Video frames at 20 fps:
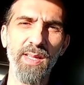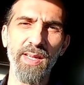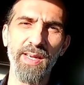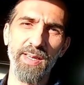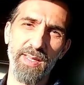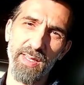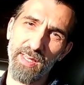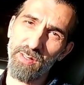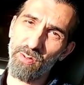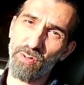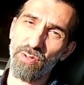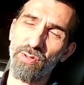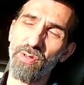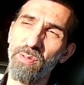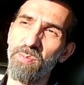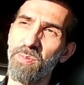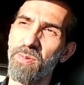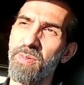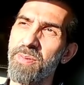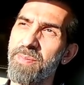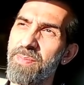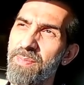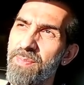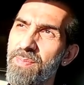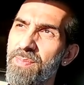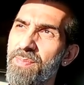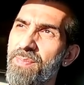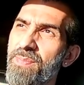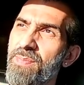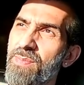Erkan durur mu?
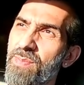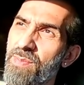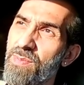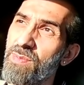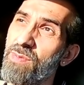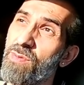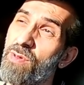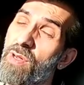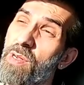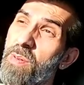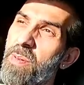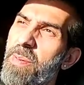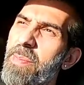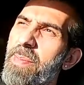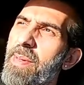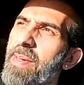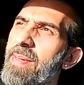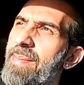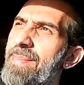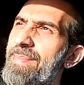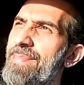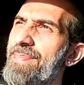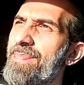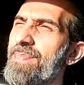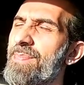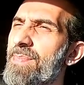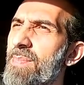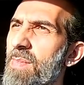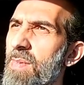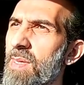Duramam yani.
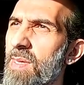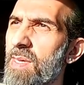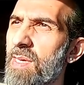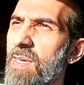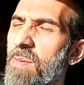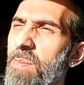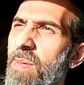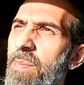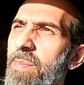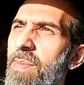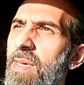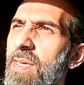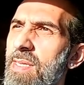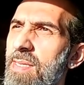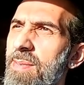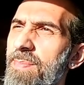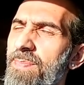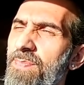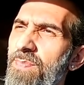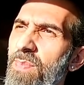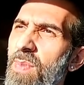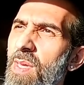Girmem lazım.